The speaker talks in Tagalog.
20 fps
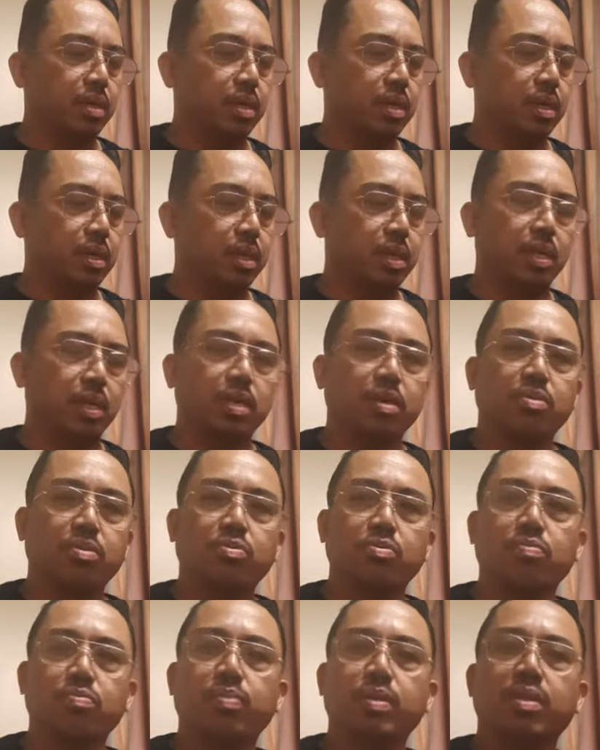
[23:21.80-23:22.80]
ng
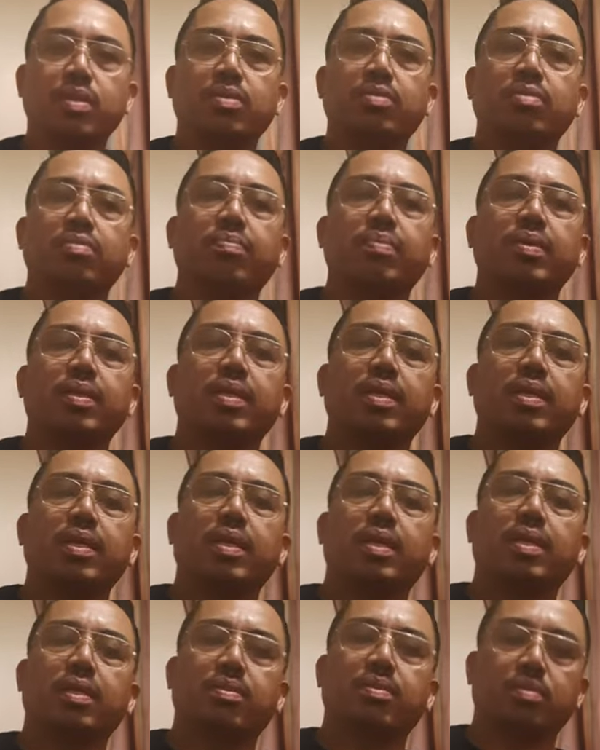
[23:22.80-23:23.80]
COVID COVID na yan
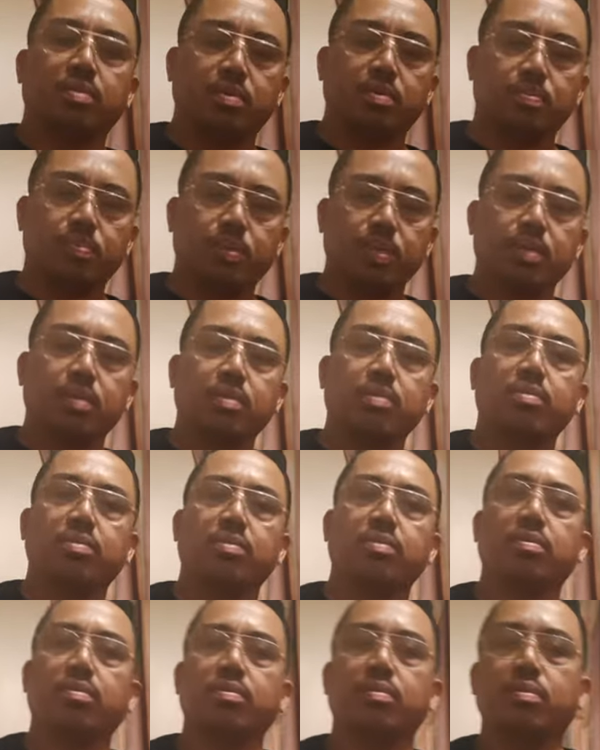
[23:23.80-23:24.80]
no pero
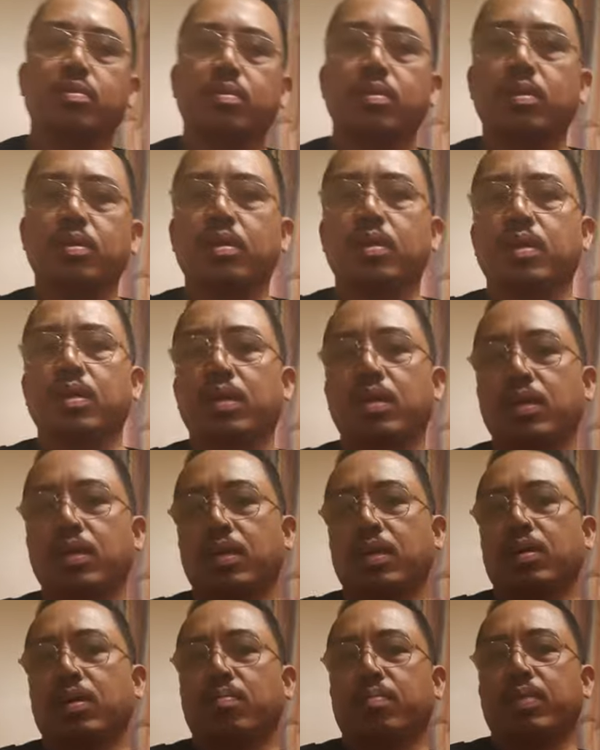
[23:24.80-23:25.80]

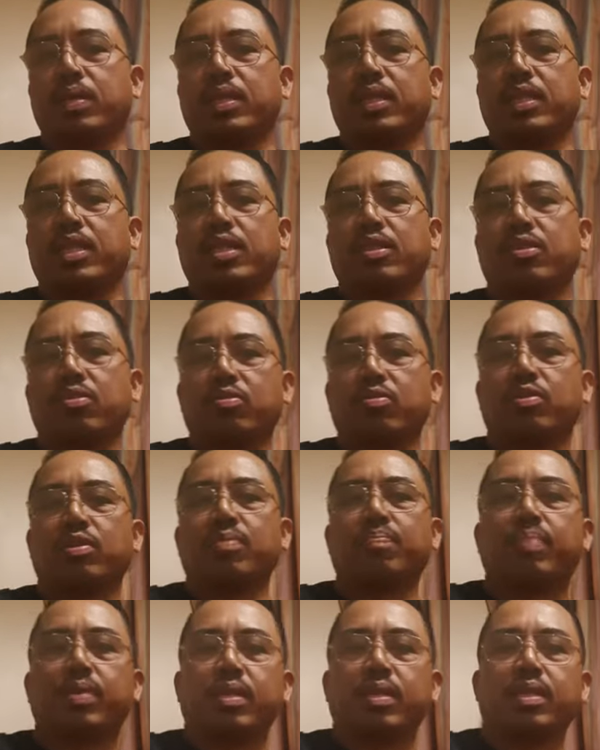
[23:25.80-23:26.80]
mandatory
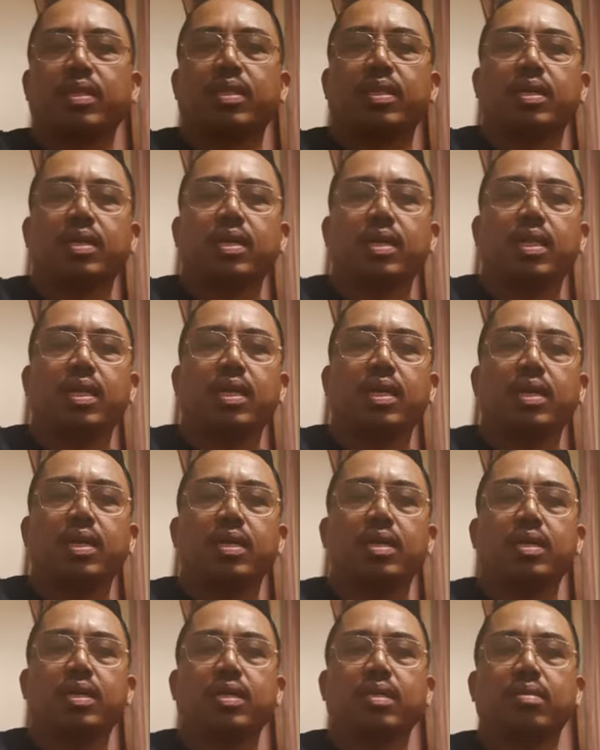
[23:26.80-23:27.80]
pa rin na kailangan
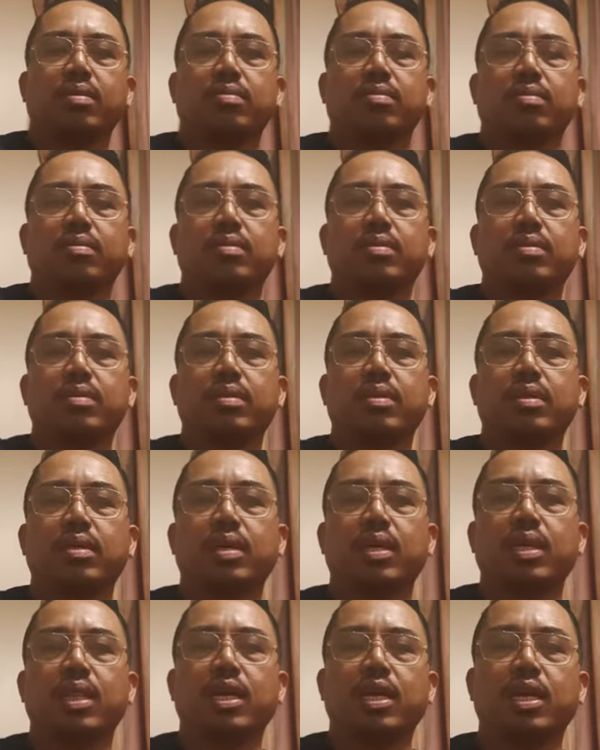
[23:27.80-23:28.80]
ano
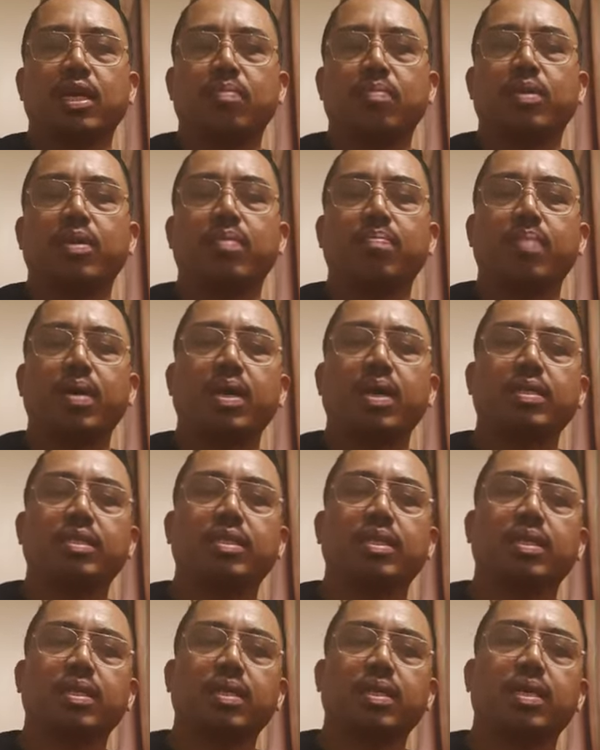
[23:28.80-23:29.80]
kailangan may vaccine
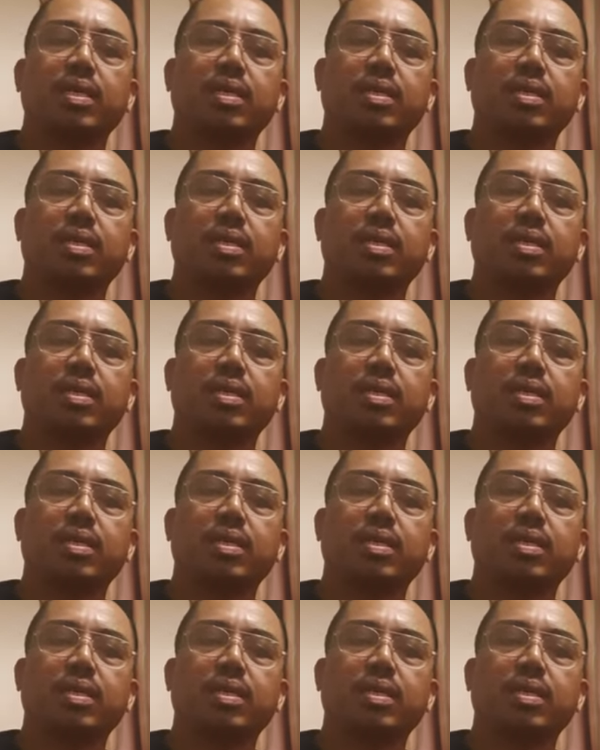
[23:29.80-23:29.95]
ka